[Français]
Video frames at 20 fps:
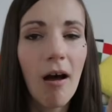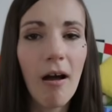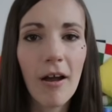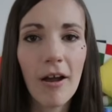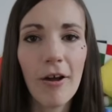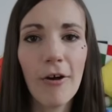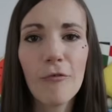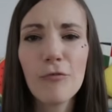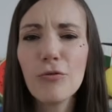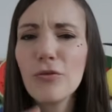
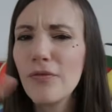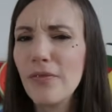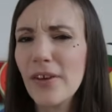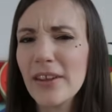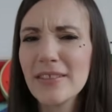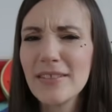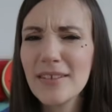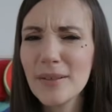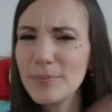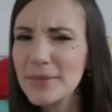Euh, vous
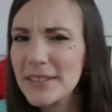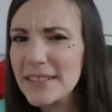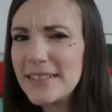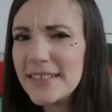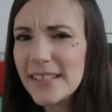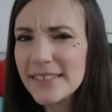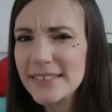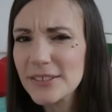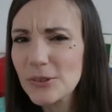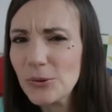faites des petites
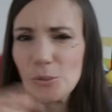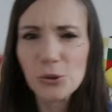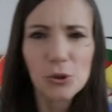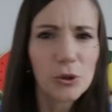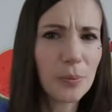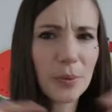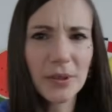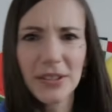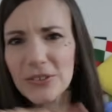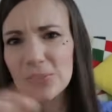interros
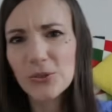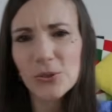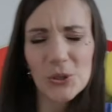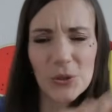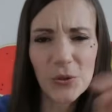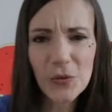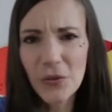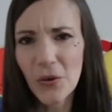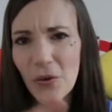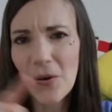surprises aux
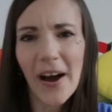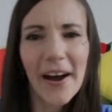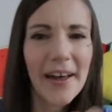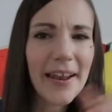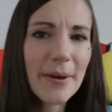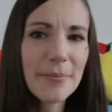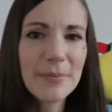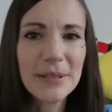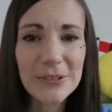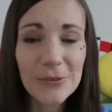enfants à
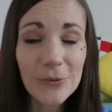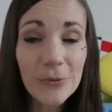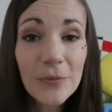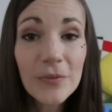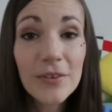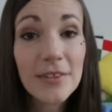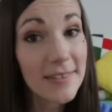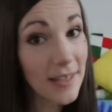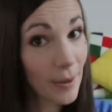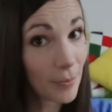la maison,
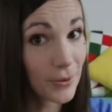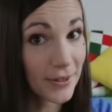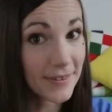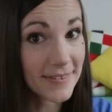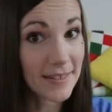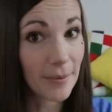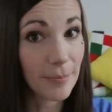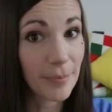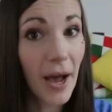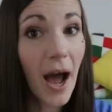ça peut
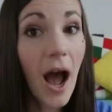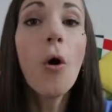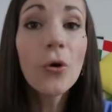être sympa.